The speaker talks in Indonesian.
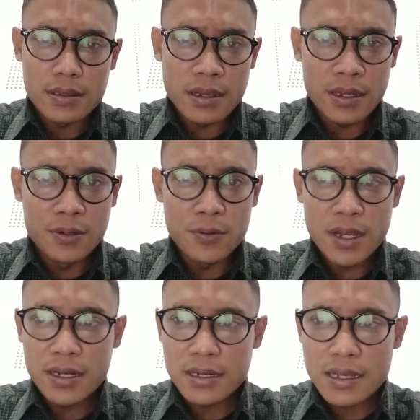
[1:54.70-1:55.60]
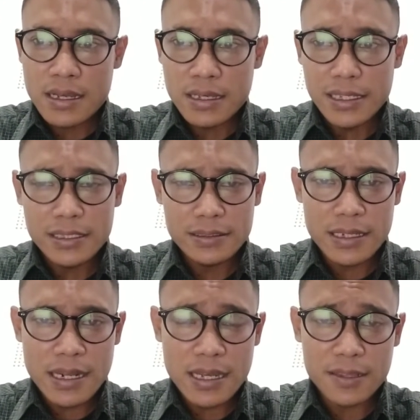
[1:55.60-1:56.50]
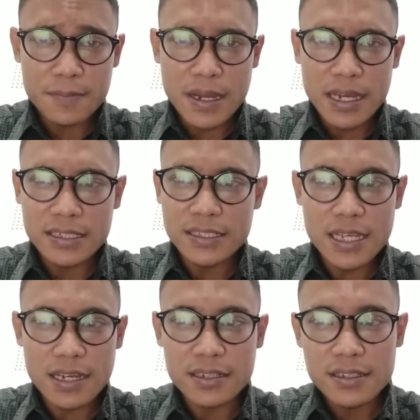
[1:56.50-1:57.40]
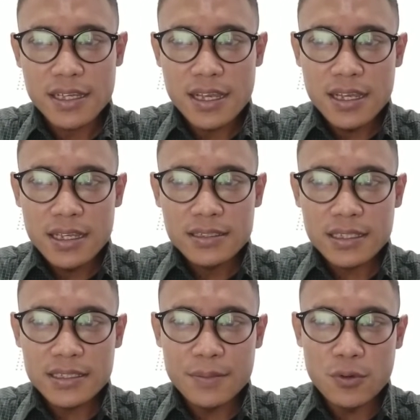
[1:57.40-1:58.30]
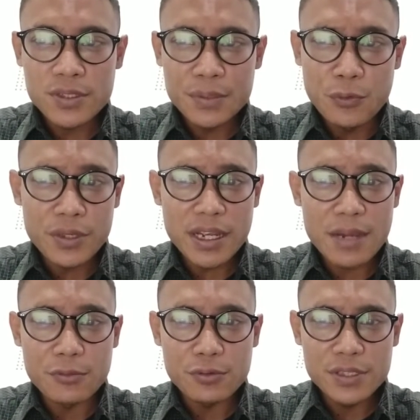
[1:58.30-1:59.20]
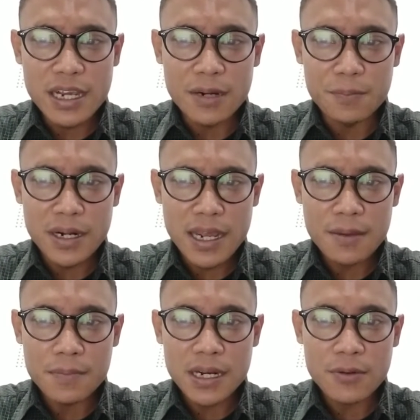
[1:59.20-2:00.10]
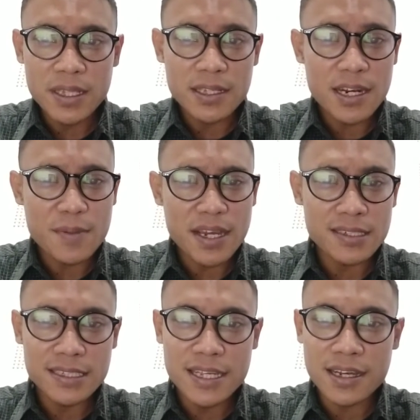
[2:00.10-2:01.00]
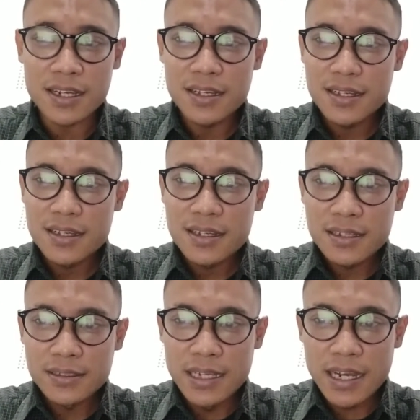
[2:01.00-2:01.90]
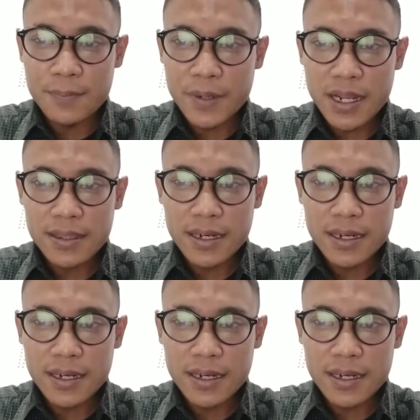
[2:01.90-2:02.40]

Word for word: Yang kedua adalah istirahat makan siang. Sesibuk-sibuknya kamu, jangan pernah melewatkan makan siang. Jangan pernah